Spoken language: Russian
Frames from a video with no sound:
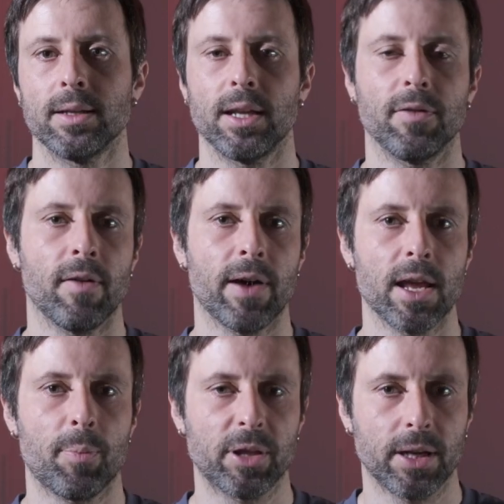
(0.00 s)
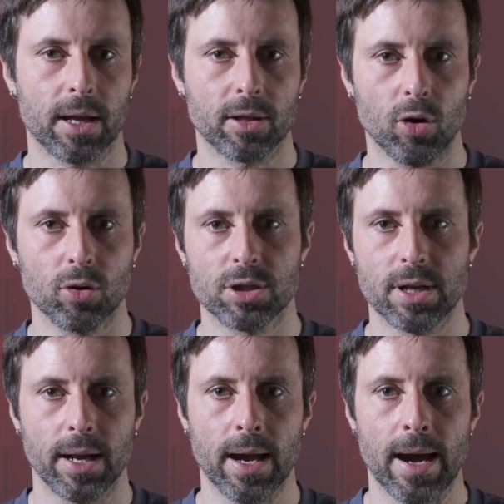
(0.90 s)
Соревнование по триатлону
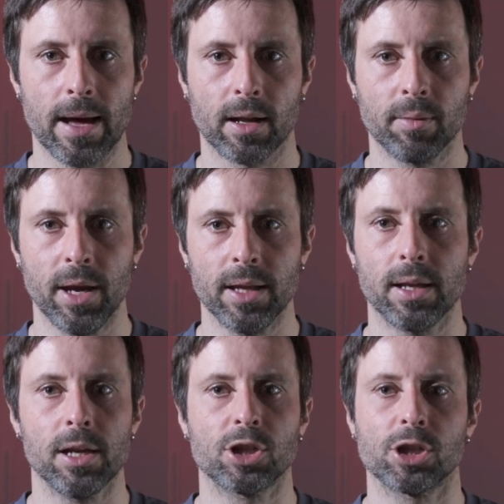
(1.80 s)
серии Ironman или же